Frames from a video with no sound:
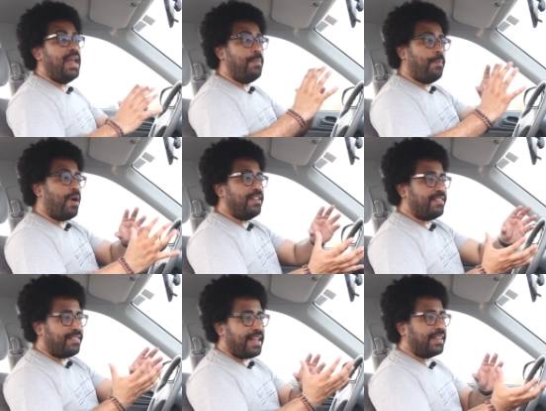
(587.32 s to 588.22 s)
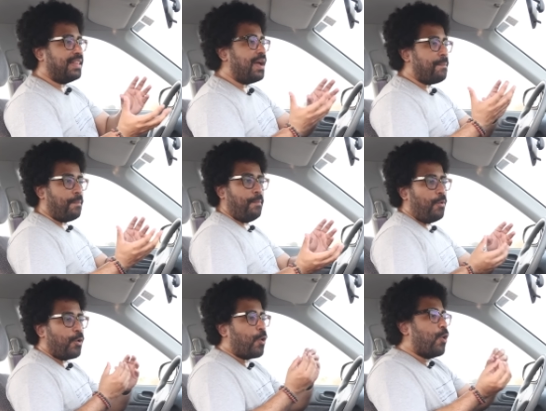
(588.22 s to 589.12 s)
ele pode ser até
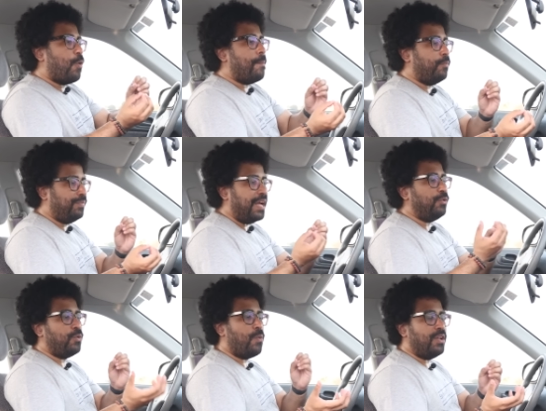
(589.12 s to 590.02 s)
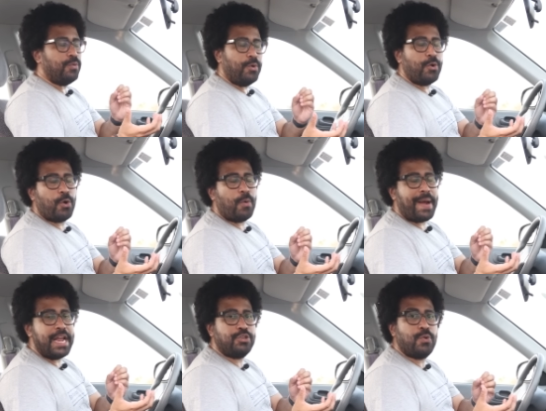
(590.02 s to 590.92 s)
monocrom, um tanto quanto
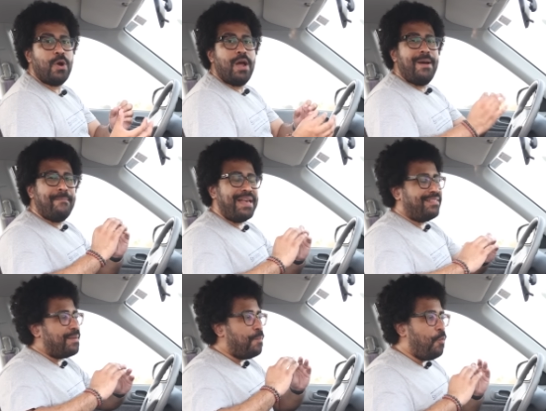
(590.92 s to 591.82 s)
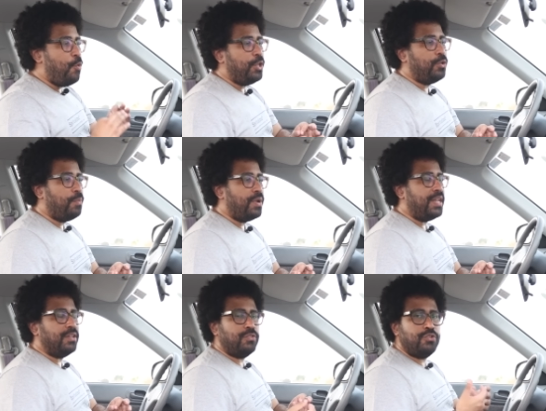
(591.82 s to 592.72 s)
monocromático, mas é muito
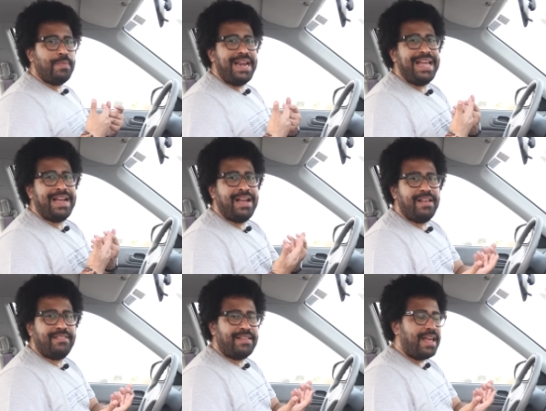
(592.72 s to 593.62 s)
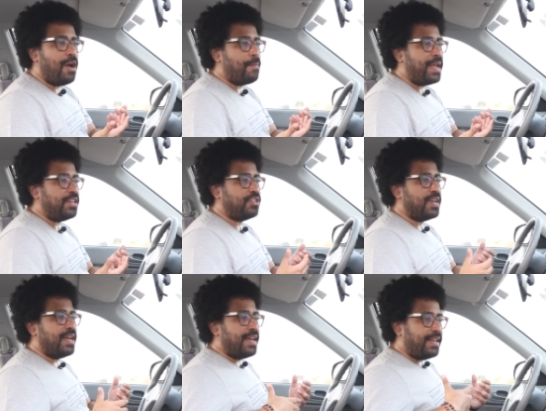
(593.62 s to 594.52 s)
bonito, de uma elegância
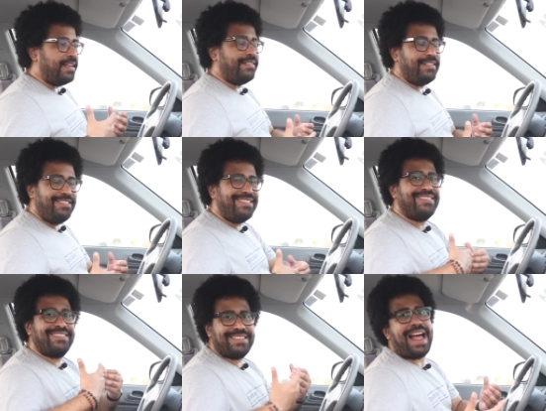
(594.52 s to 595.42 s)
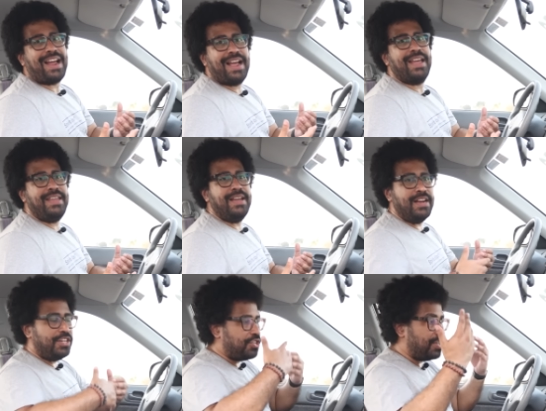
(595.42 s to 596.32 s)
realmente que se destaca aí
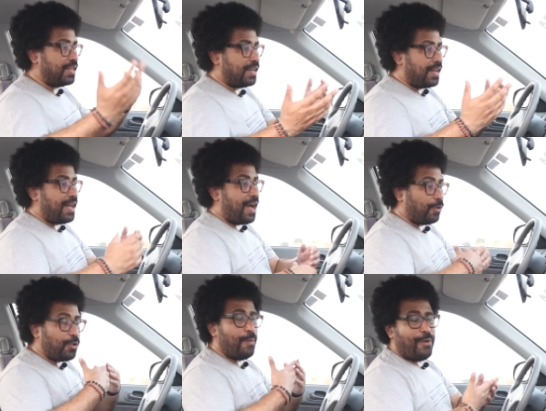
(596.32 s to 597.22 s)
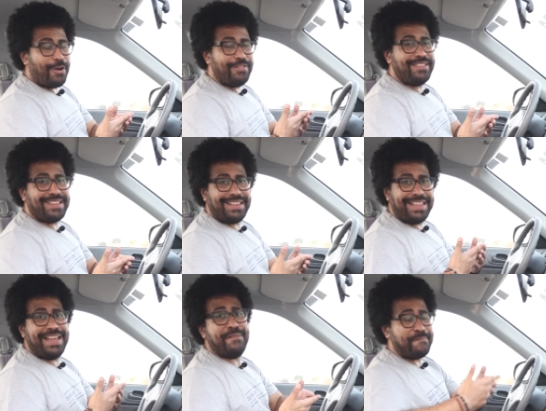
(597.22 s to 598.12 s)
ante automóveis
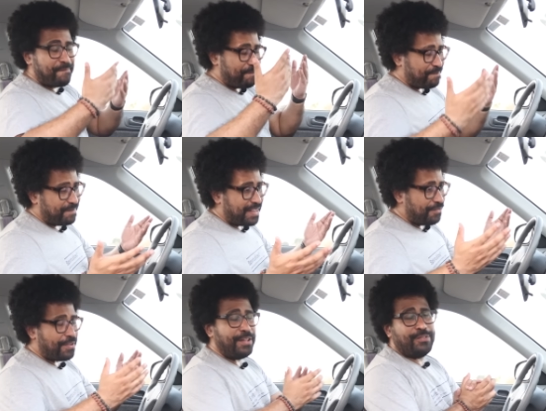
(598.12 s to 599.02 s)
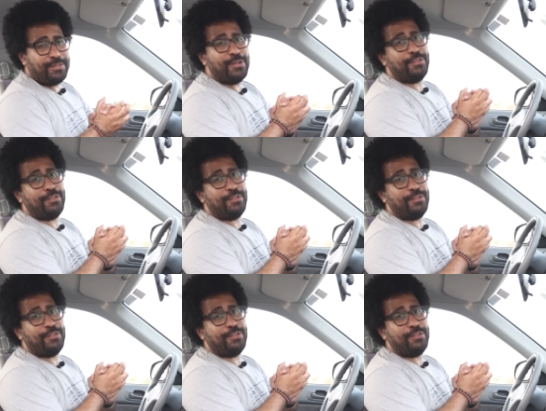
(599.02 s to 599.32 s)
até feitos em